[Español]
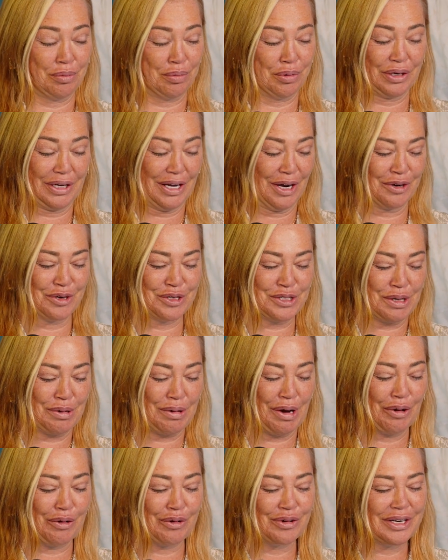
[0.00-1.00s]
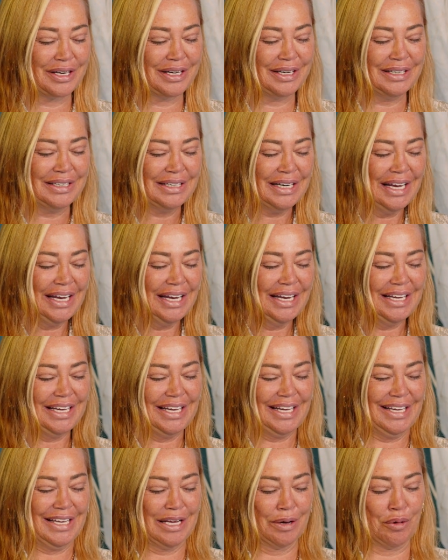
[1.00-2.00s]
porque ahí no estaba con él,
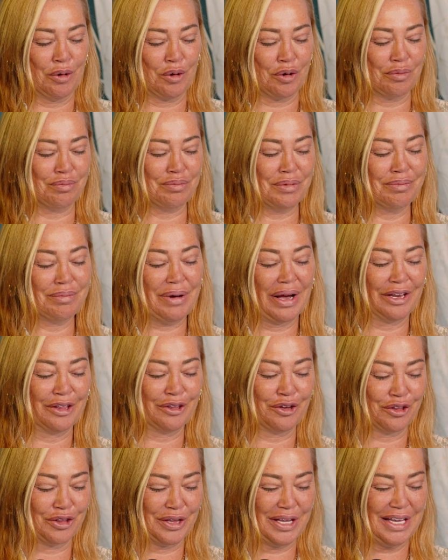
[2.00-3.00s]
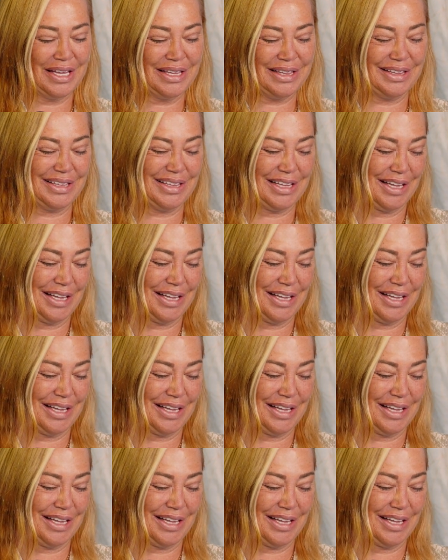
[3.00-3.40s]
y llevo con mi marido 10,